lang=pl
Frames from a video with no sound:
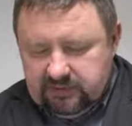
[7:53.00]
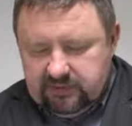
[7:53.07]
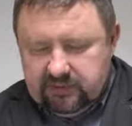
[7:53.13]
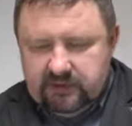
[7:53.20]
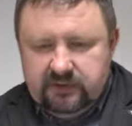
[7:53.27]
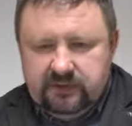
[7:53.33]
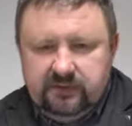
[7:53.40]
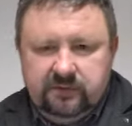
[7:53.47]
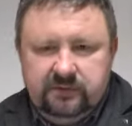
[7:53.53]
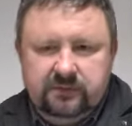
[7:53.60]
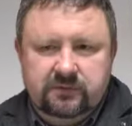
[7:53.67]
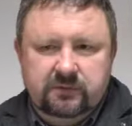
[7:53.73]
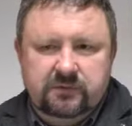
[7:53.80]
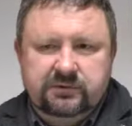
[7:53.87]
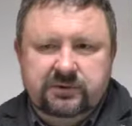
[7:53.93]
E,
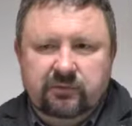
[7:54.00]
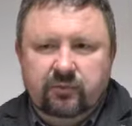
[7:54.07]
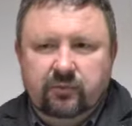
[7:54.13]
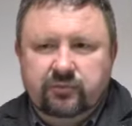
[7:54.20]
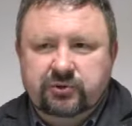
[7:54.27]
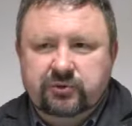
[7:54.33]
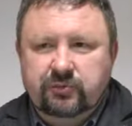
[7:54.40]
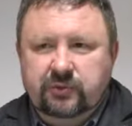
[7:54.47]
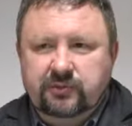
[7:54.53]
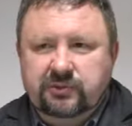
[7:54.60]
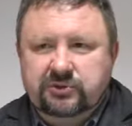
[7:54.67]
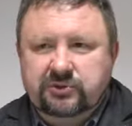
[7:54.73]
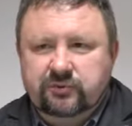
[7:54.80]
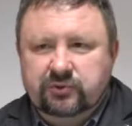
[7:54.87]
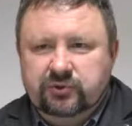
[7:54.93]
tu chciałbym
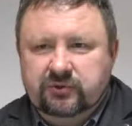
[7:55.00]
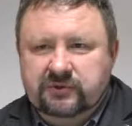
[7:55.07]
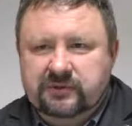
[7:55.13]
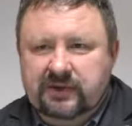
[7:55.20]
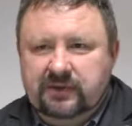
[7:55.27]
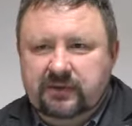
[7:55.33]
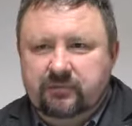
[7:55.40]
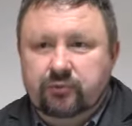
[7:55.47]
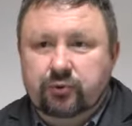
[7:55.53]
przypomnieć, że porzucanie,